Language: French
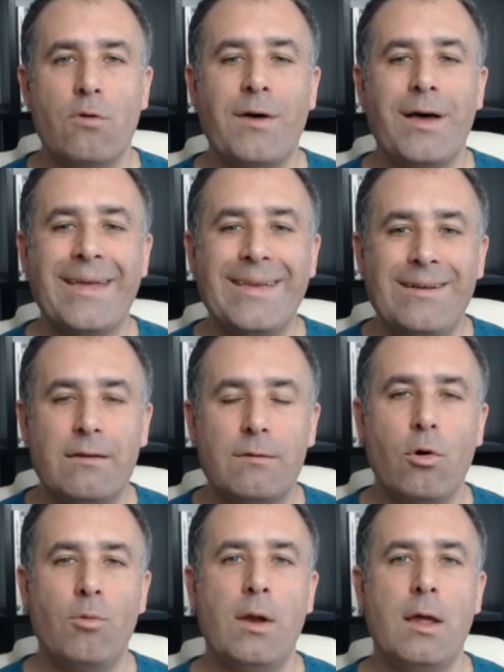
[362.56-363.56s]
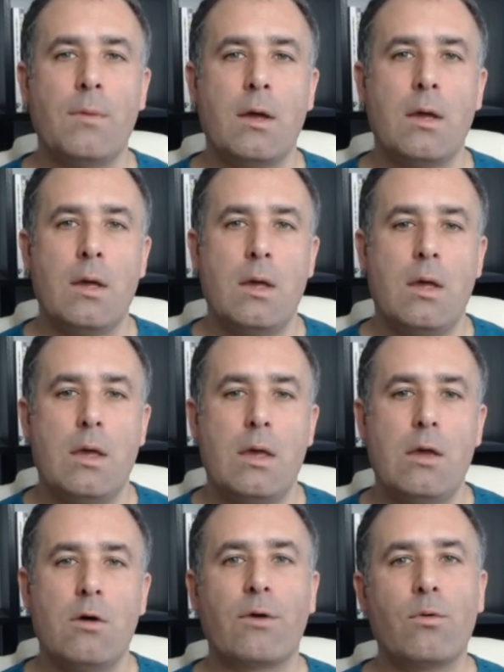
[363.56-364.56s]
on va régler ce problème
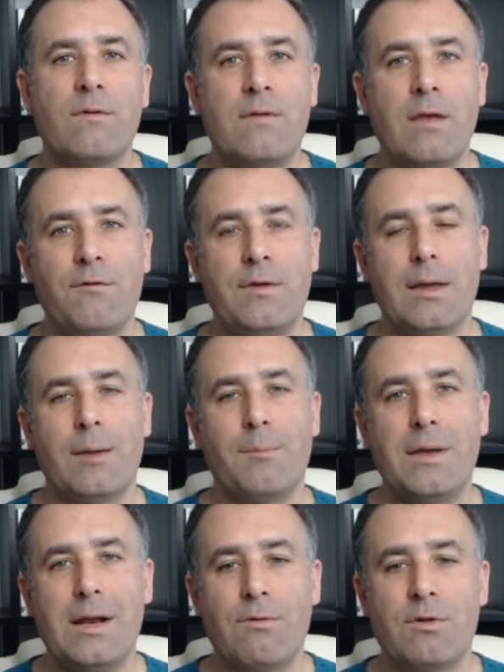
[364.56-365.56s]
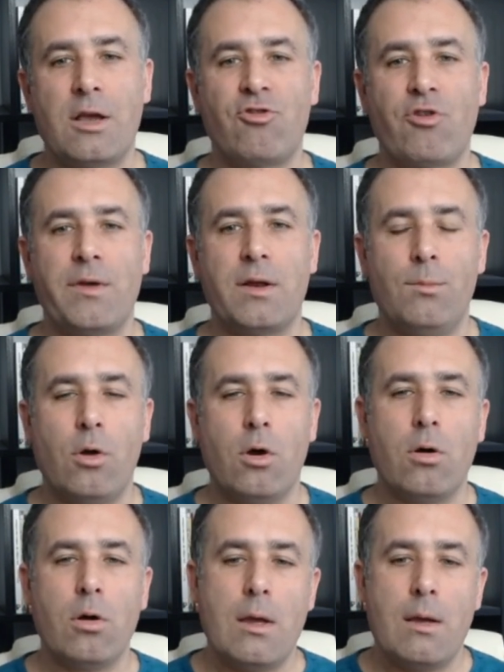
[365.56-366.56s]
et on va conserver un bel avantage avec les
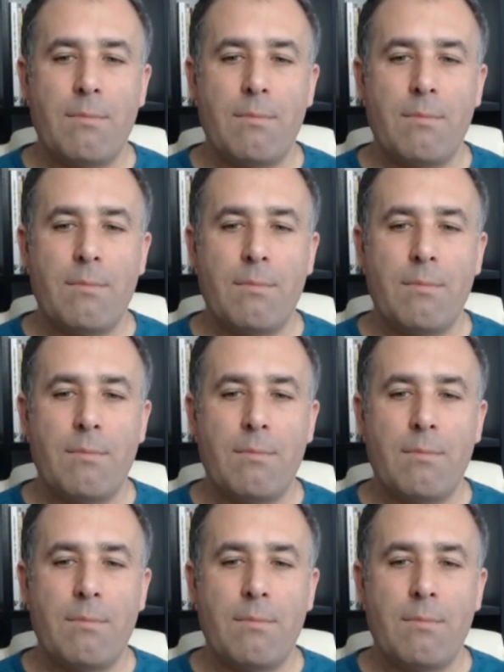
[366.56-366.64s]
blancs,